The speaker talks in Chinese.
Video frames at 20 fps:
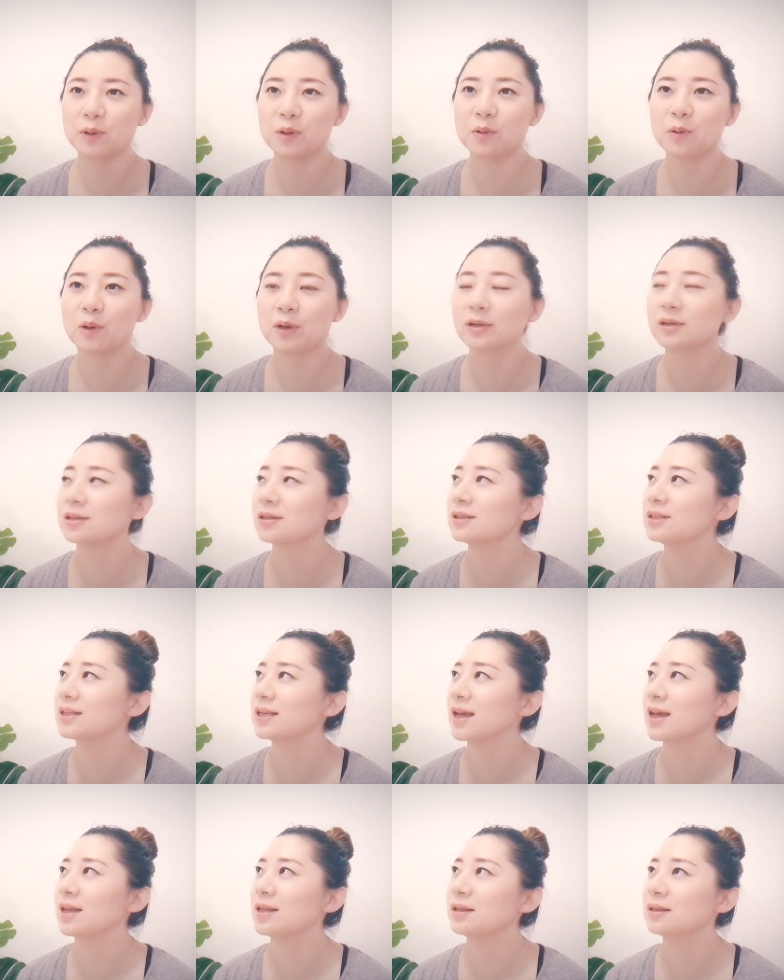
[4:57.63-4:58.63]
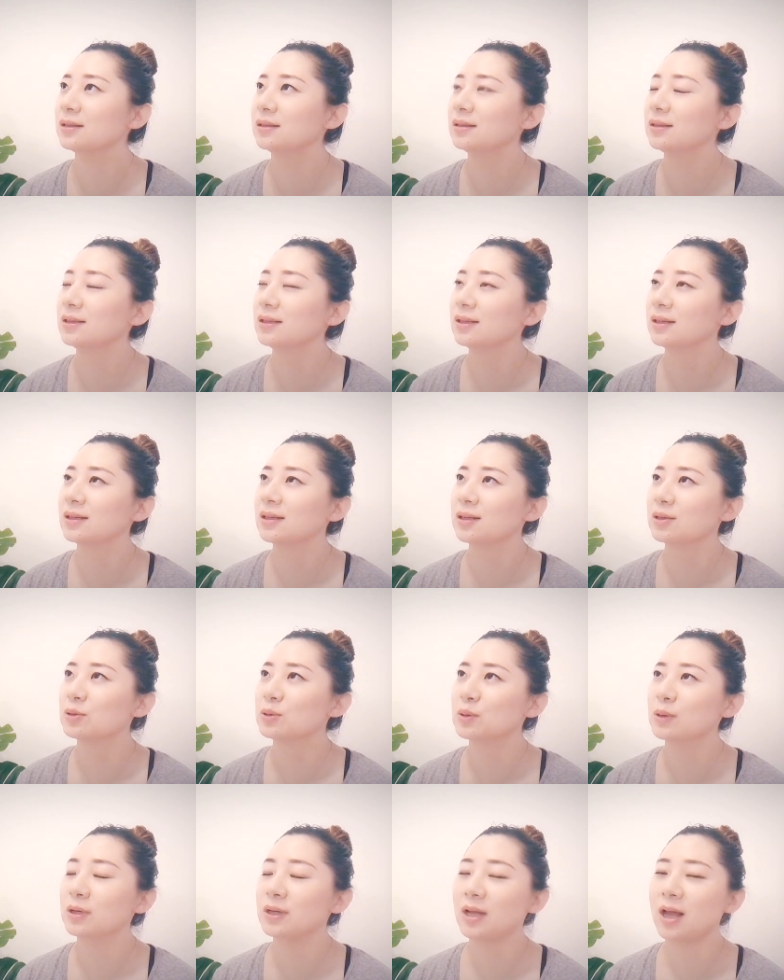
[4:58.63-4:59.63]
所以我之前
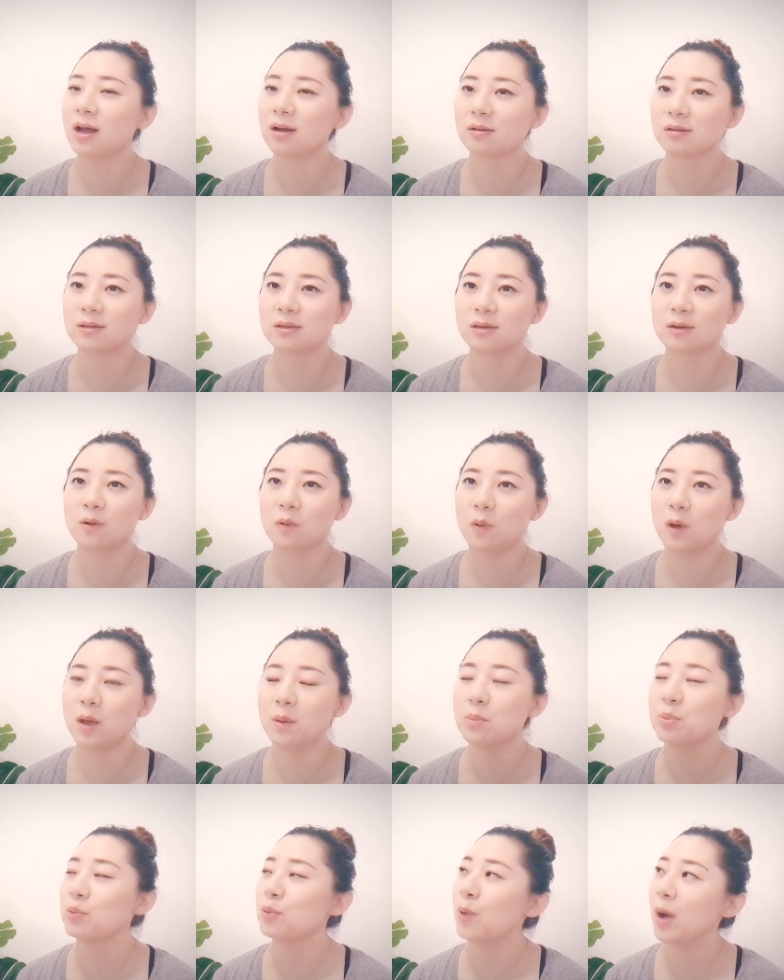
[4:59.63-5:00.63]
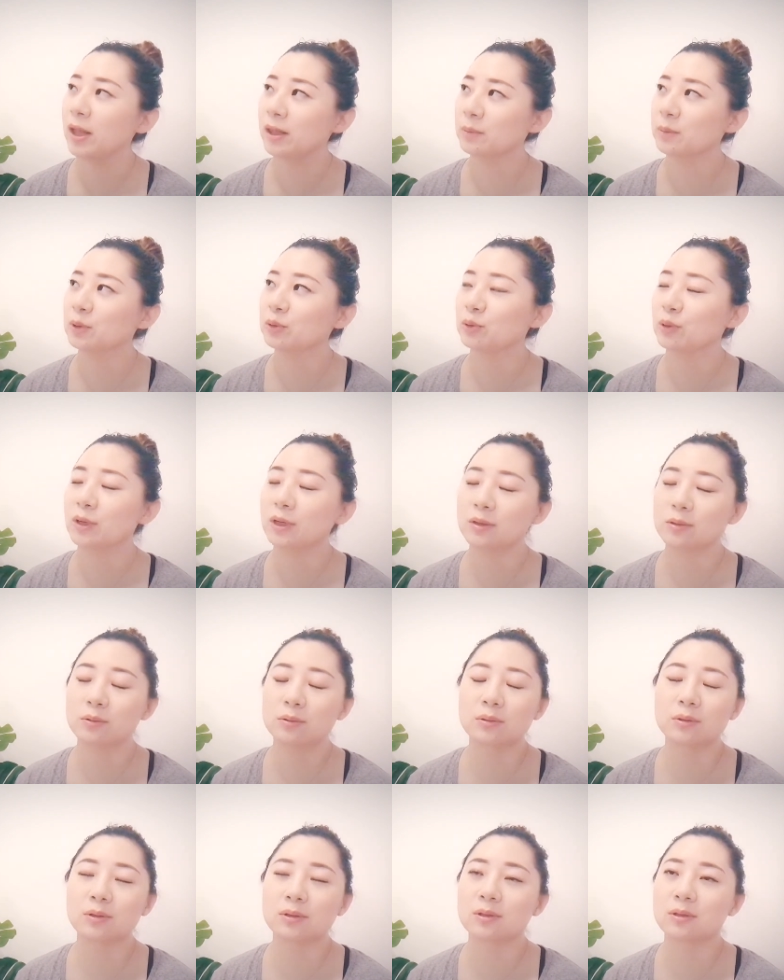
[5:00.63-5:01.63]
做了两只，我也不管那么多了，
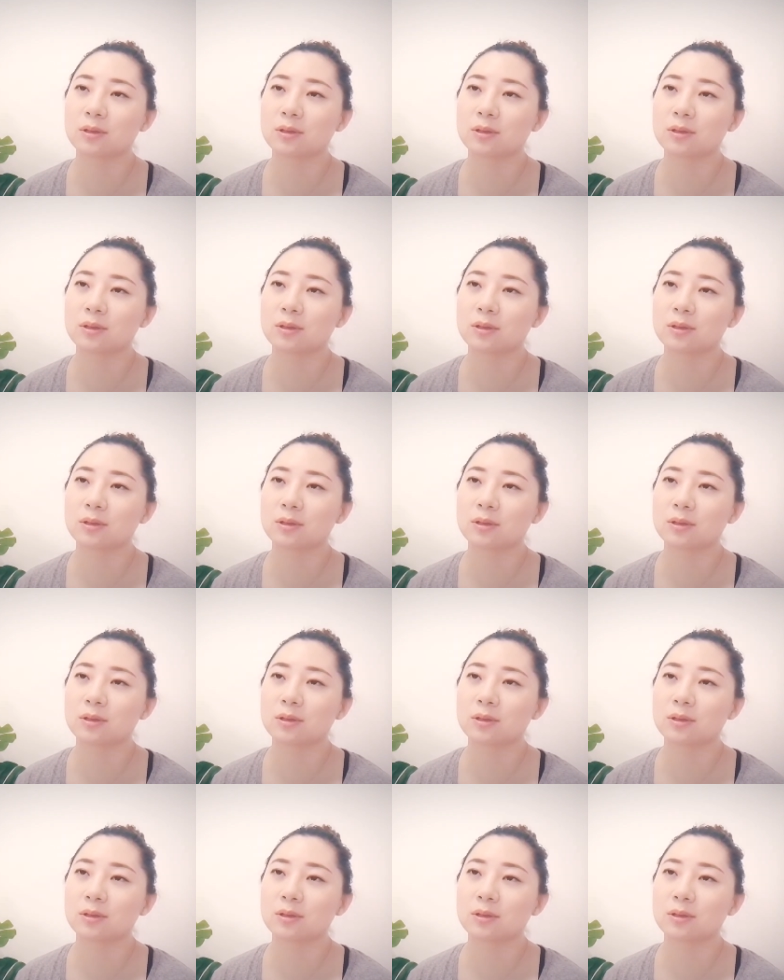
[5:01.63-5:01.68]
就